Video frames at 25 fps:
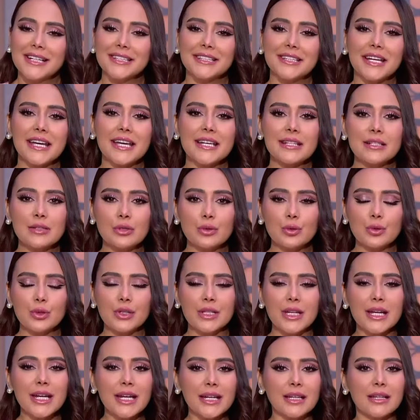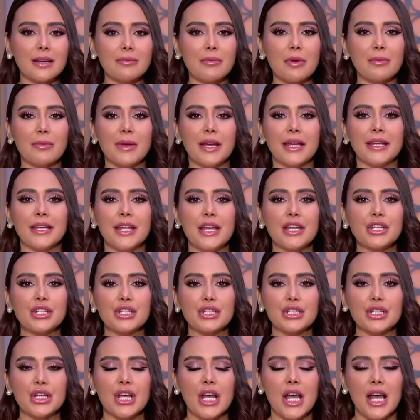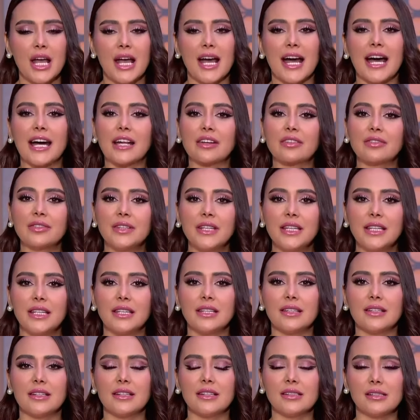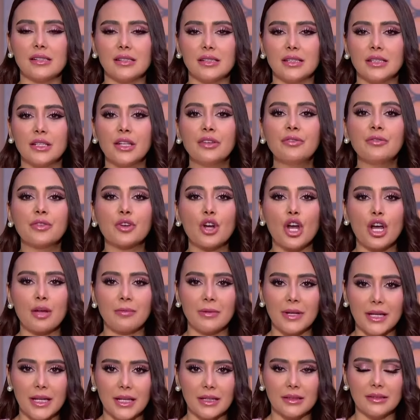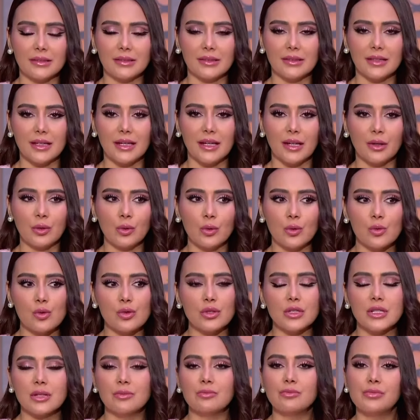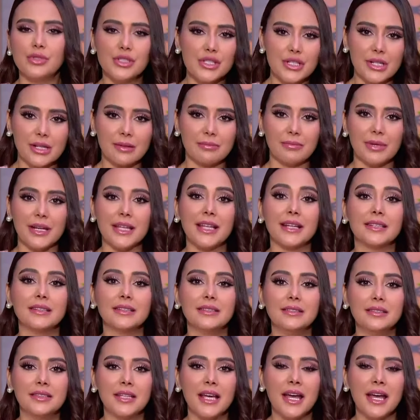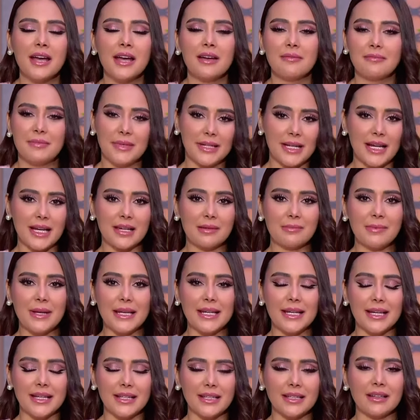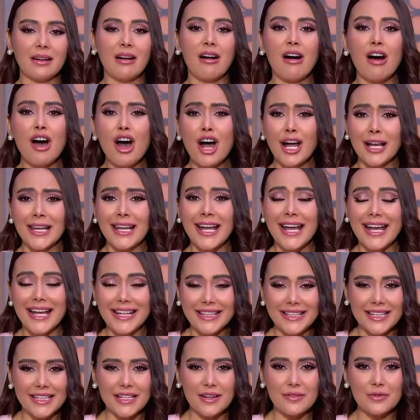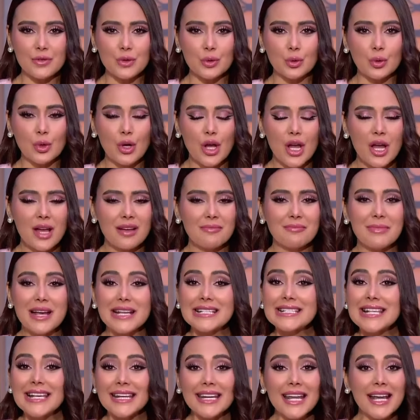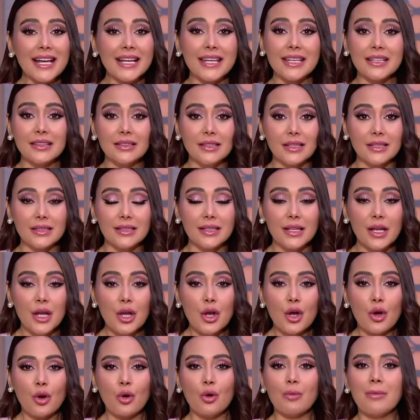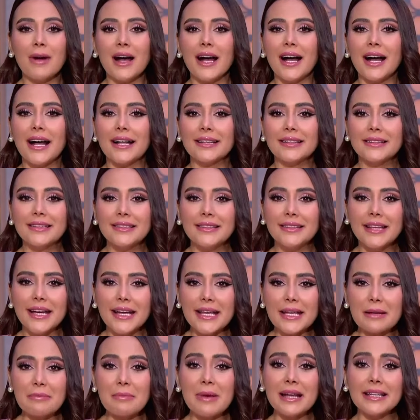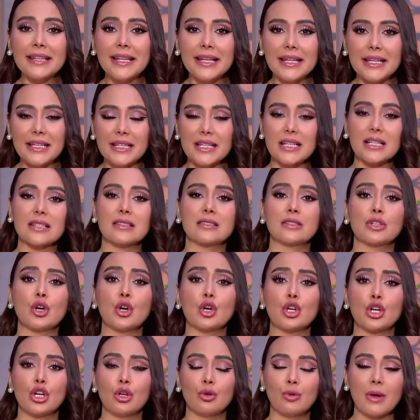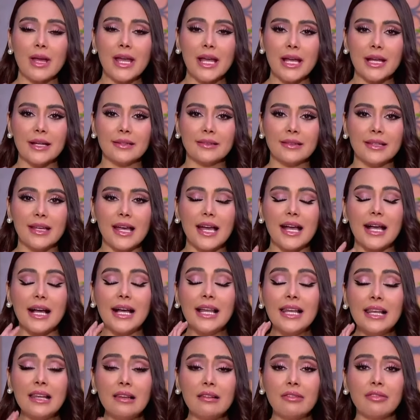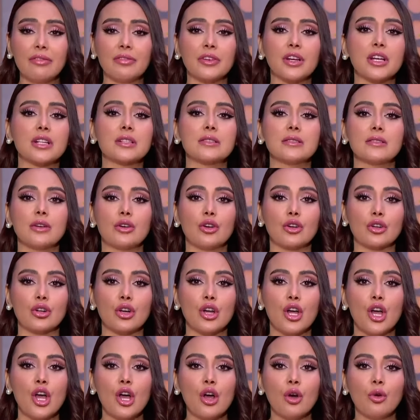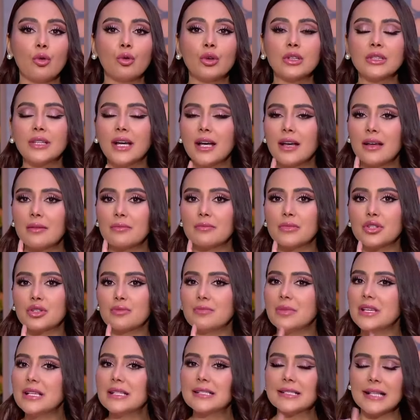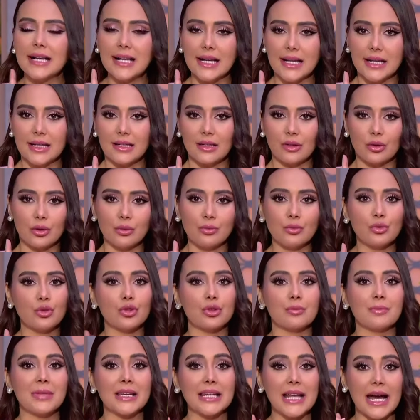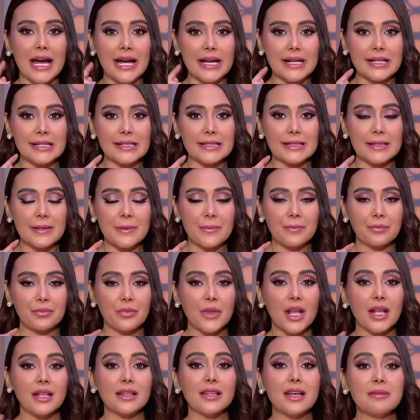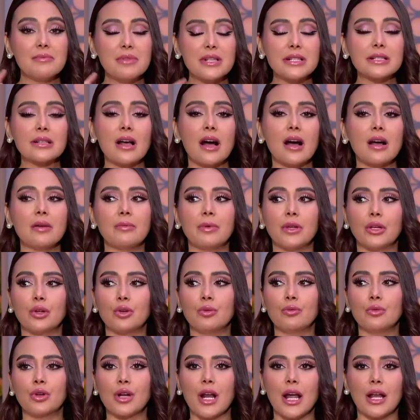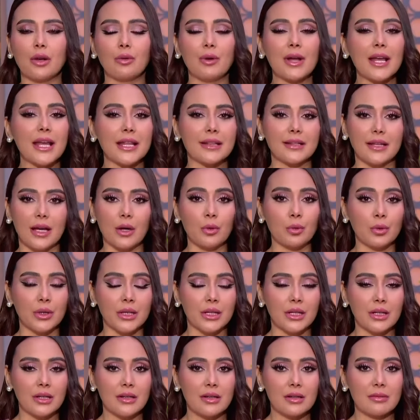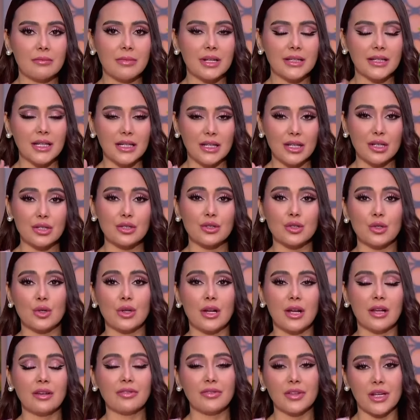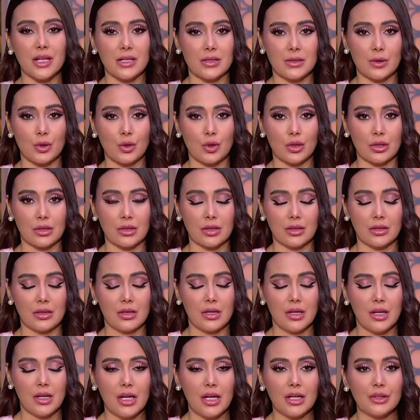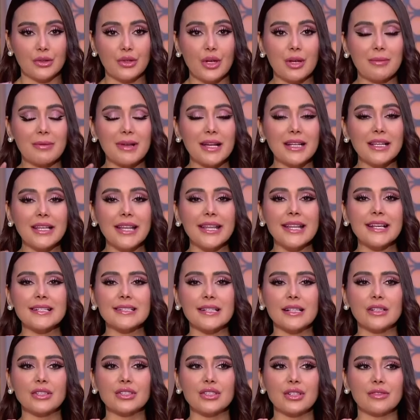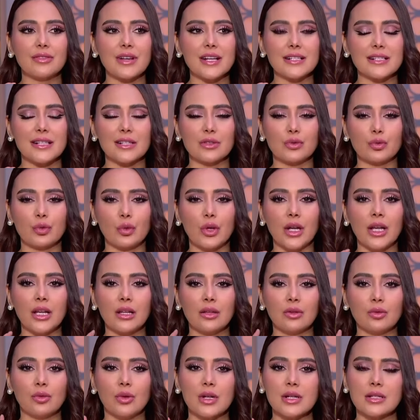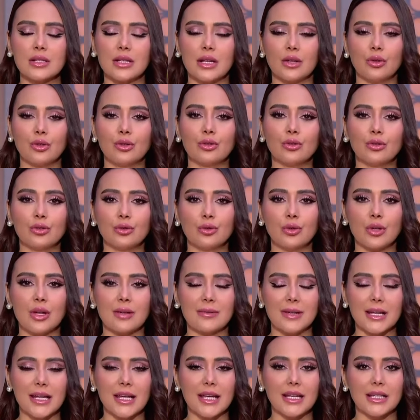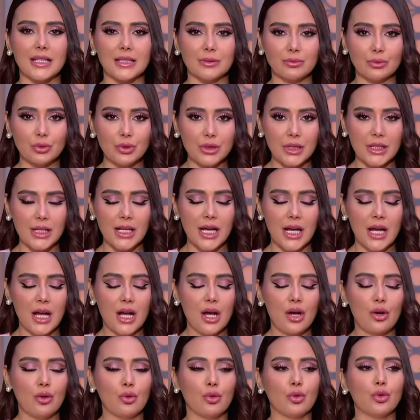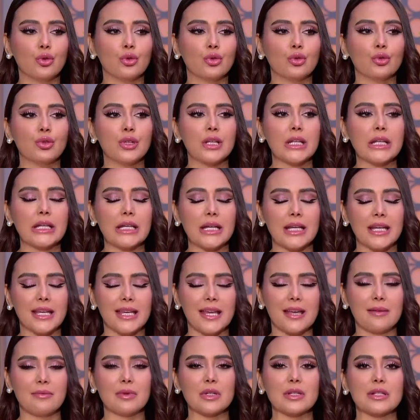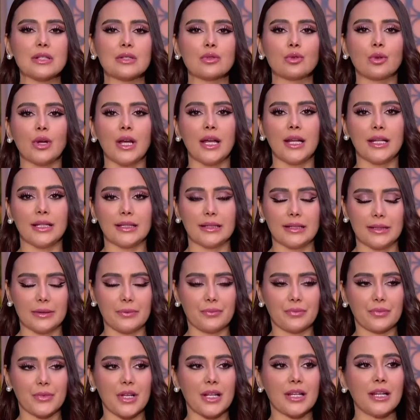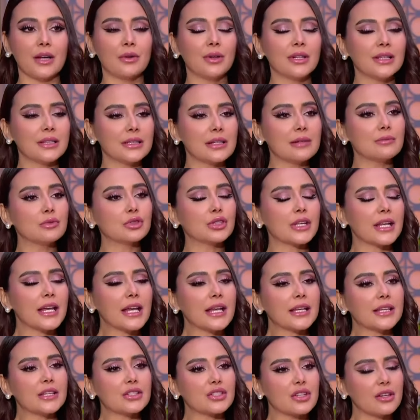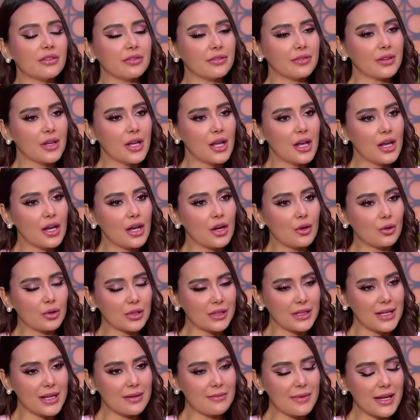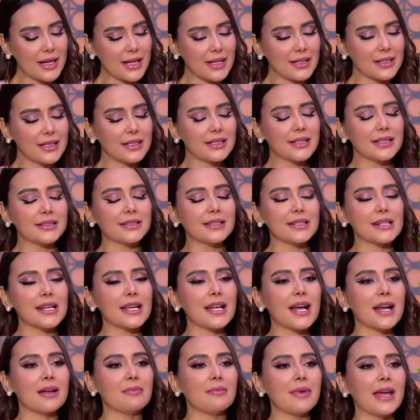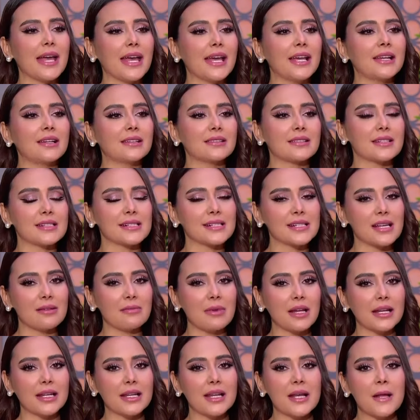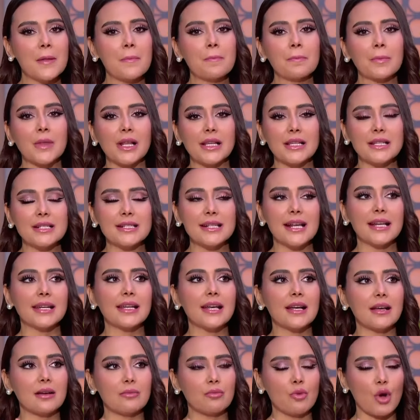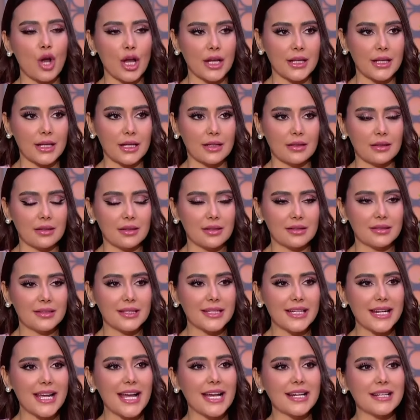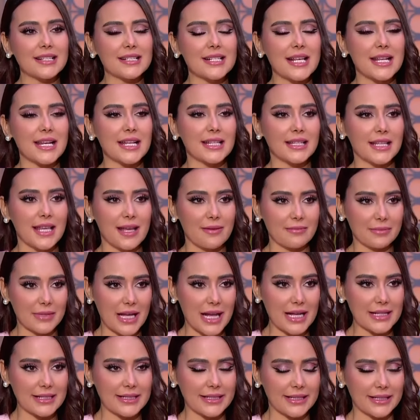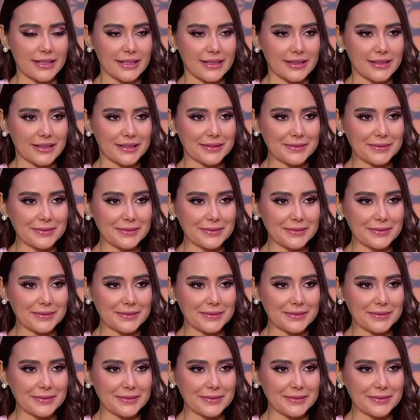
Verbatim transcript: تحسوا ان احنا ما بقيناش عارفين نفرح بجد او ننبسط بجد من قلبنا ايقاع الحياه نفسه بقى سريع جدا وبقى عندك بدل الاختيار الواحد ألف اختيار وده مش بيسهل الأمور بالعكس ده بيصعب الأمور على الواحد قوي بدل الاختيار ألف اختيار ده طيب خليني أسأل الشيف حسن سؤال وأسأله لكم أنتوا كمان كلموني وقولوا لي إجابة السؤال ده لو أنت متاح يا شيف قدامك أن أنت ترجع بآلة الزمن لسنة معينة ترجع لسنة كام تحديدا؟